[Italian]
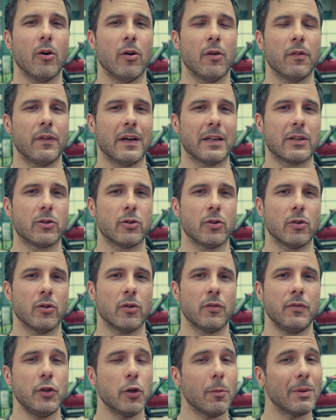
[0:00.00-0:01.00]
ho
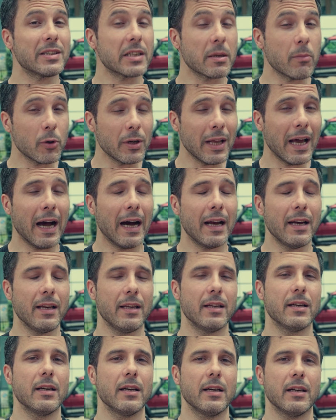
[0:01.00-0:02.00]
fatto video
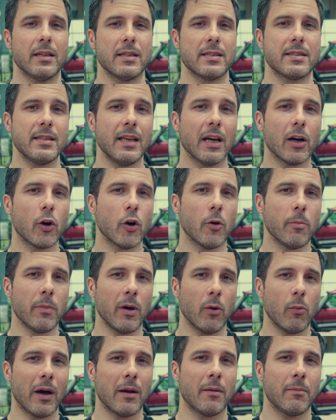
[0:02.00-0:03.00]
matrimoniali eh, sia come
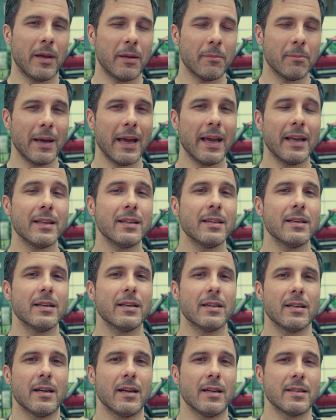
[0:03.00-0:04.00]
one man band
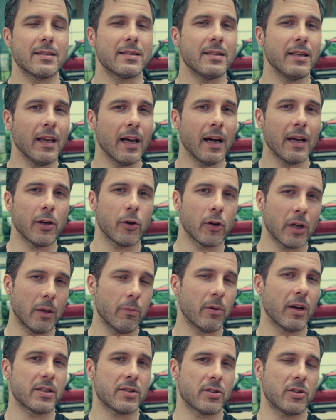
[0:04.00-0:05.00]
eh, sia in
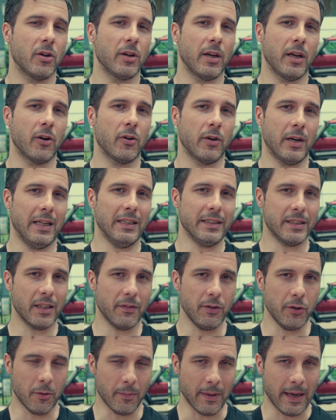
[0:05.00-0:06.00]
collaborazione con altri
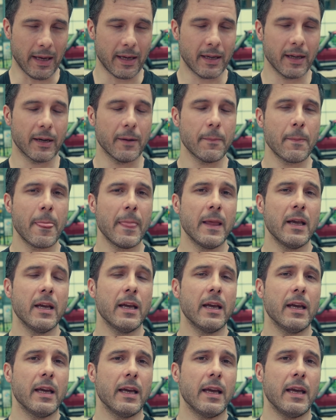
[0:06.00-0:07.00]
videomaker.
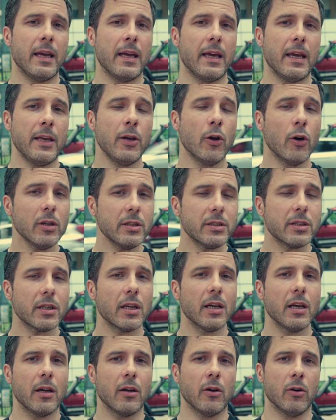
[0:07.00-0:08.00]
E
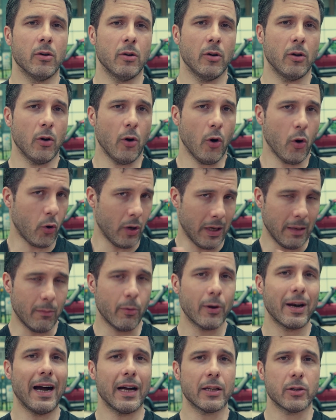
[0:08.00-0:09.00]
inoltre eh, ho
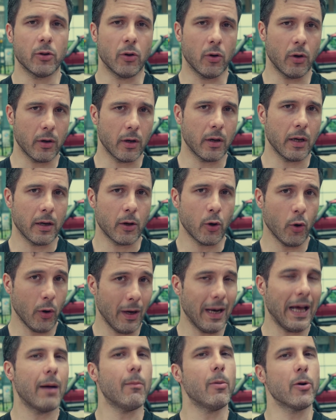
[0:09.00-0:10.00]
collaborato,
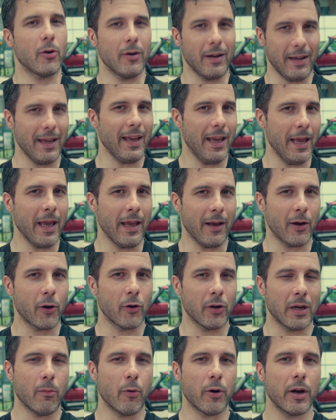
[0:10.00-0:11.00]
collaboro e
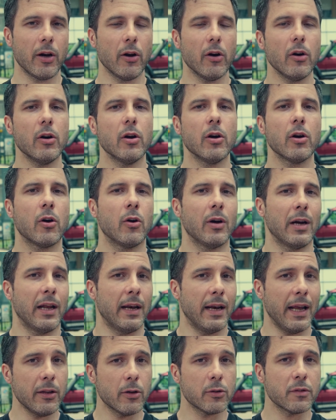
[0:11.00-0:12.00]
collaborerò con la
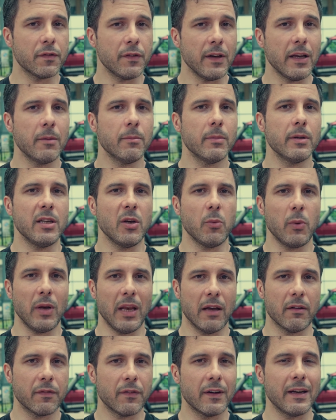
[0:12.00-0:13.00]
Nine Not Film di
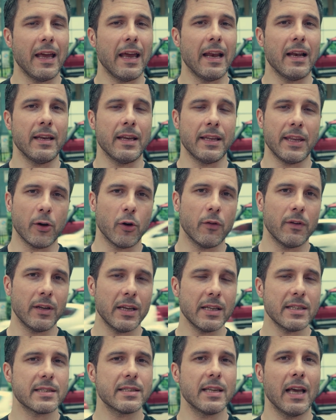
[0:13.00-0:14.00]
William Fanelli e Diego
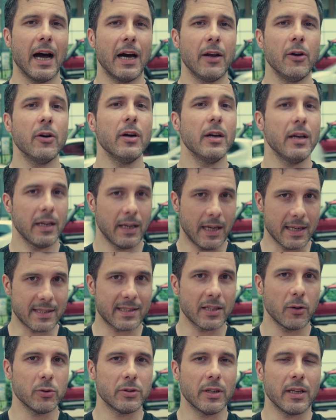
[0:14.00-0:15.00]
Veneziano, che
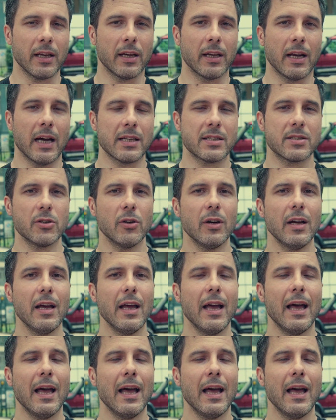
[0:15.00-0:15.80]
saluto e ringrazio,